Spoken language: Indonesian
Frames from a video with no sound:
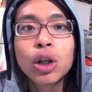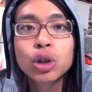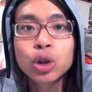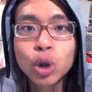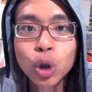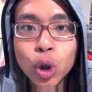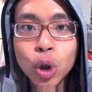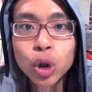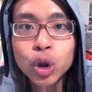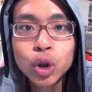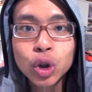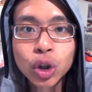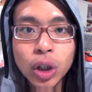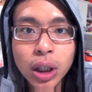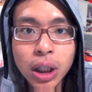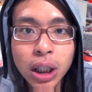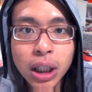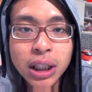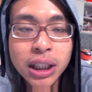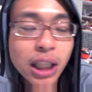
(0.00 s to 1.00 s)
terus
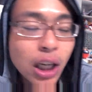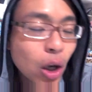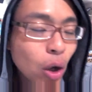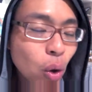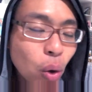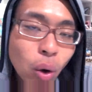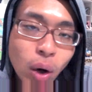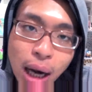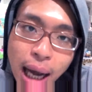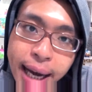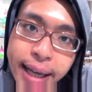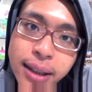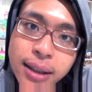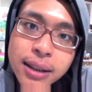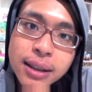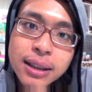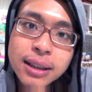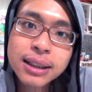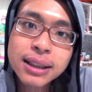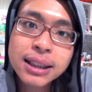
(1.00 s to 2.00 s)
uh, di low light
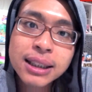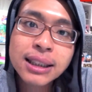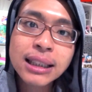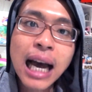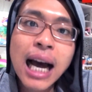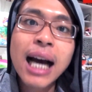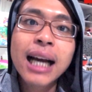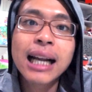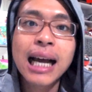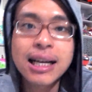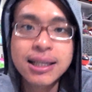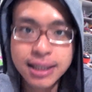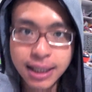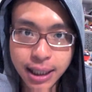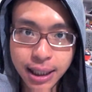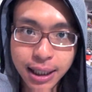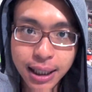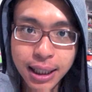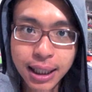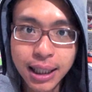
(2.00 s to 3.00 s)
sangat asik
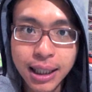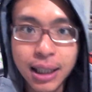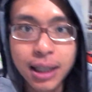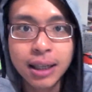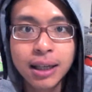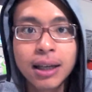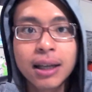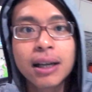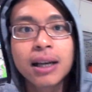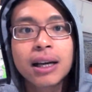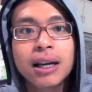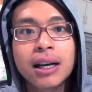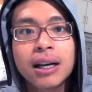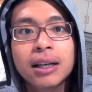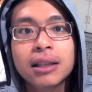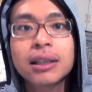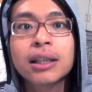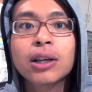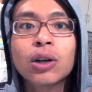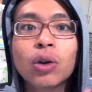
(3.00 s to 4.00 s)

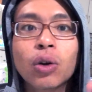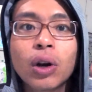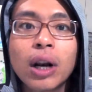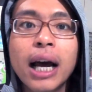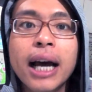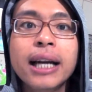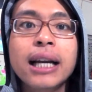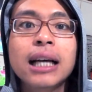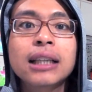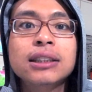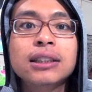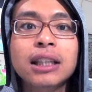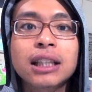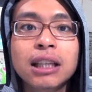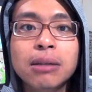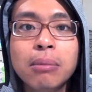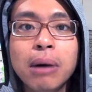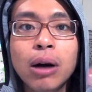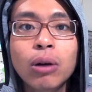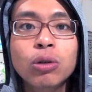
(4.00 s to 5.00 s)
di low light
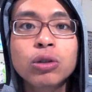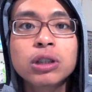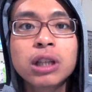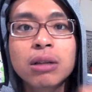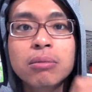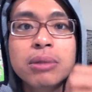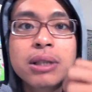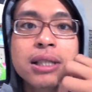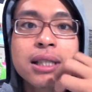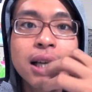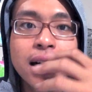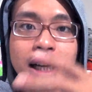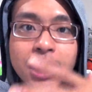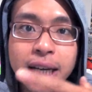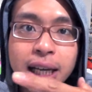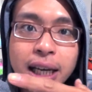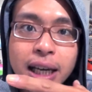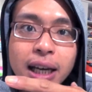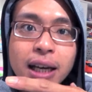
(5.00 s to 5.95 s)
hasilnya bagus lebih jernih